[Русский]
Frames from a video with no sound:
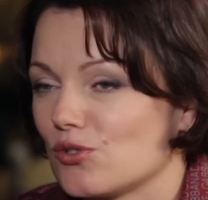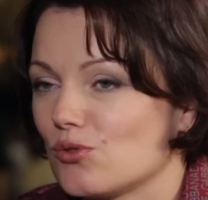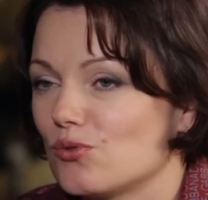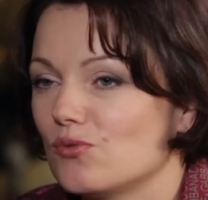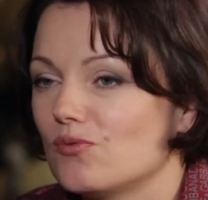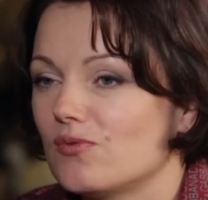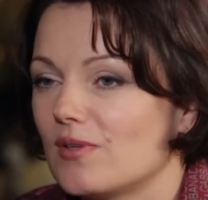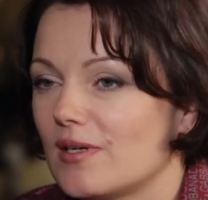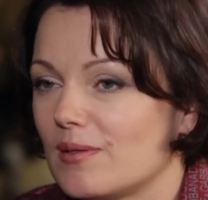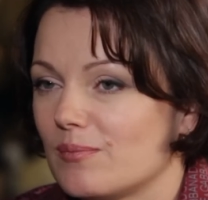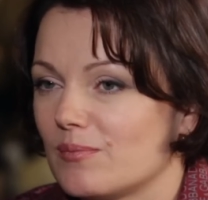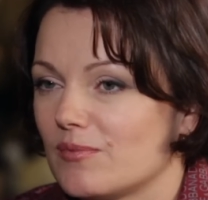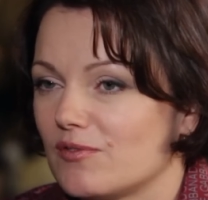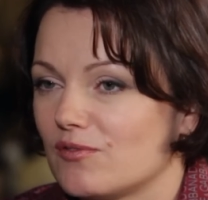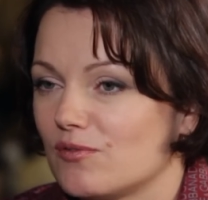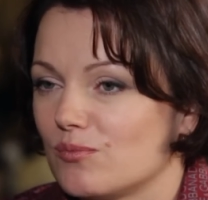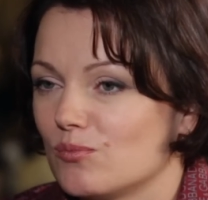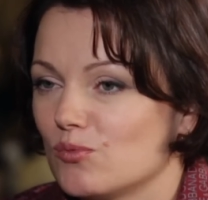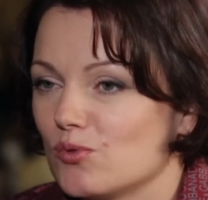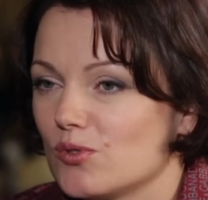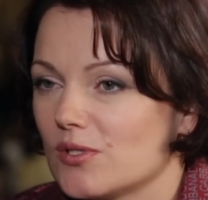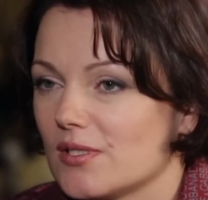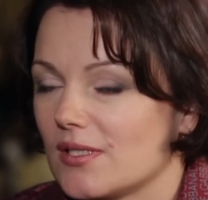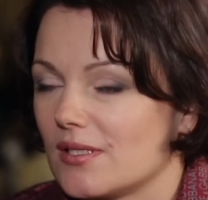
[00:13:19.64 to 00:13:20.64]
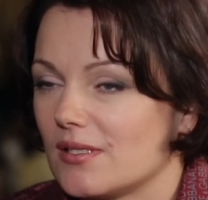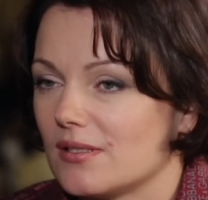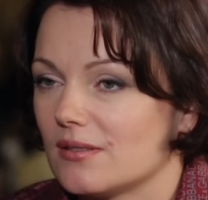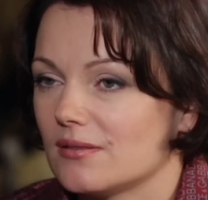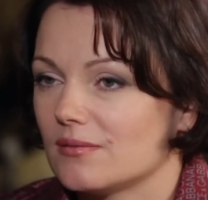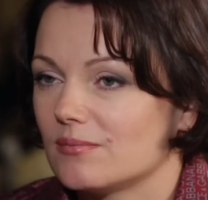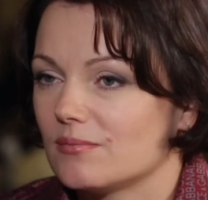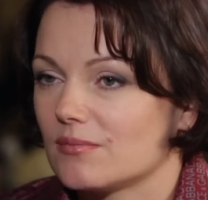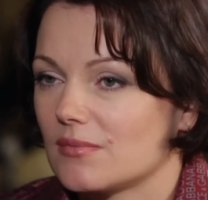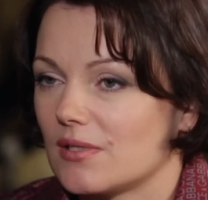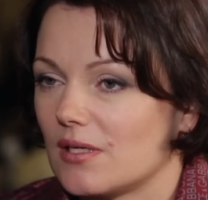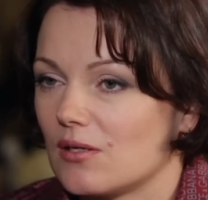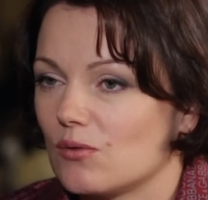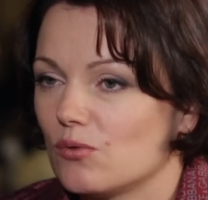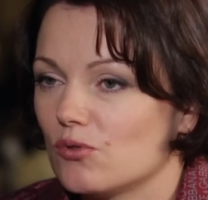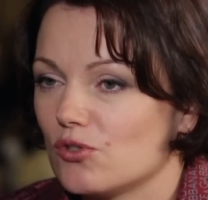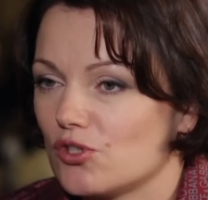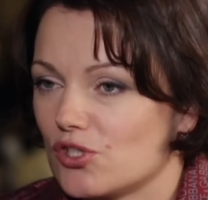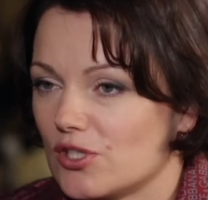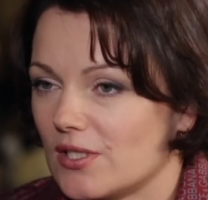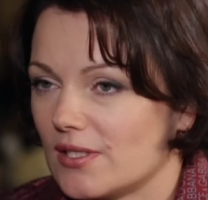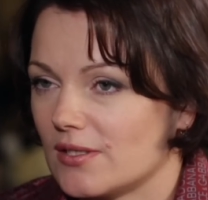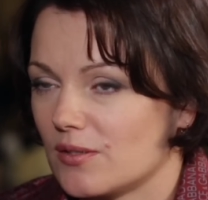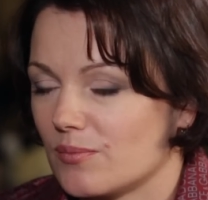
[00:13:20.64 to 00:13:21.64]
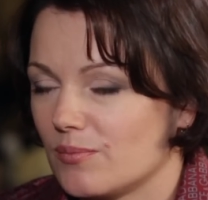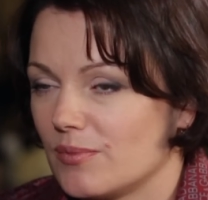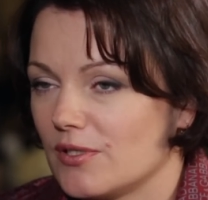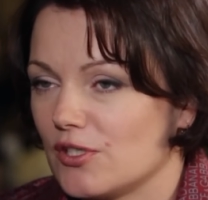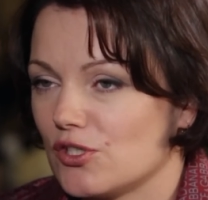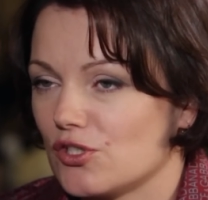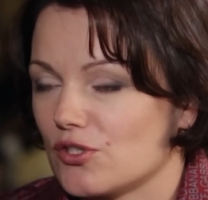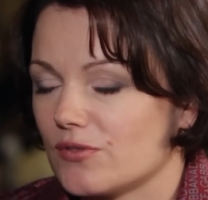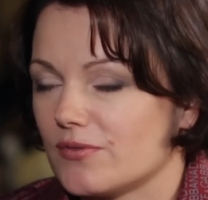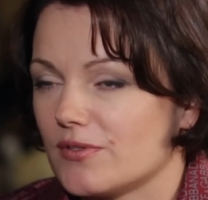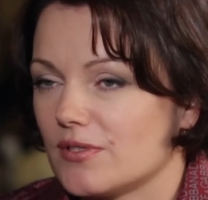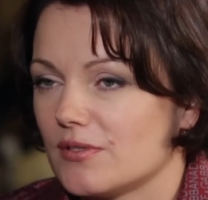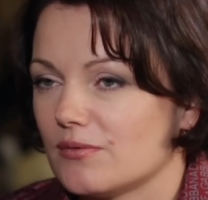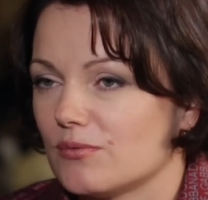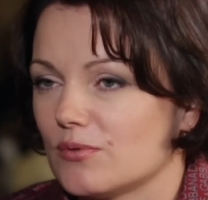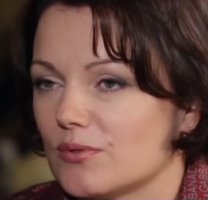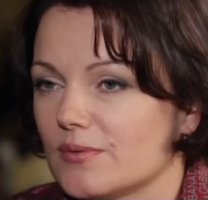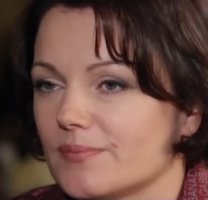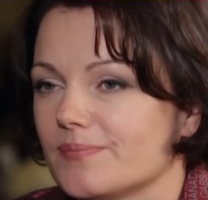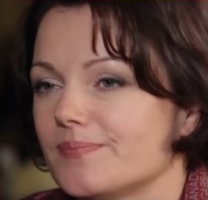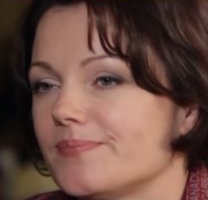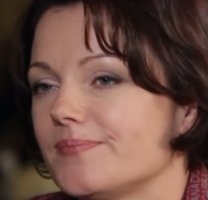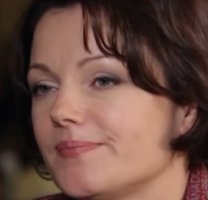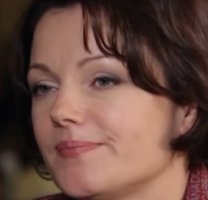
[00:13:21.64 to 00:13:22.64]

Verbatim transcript: а что вам в музыке, какой жанр ближе всего?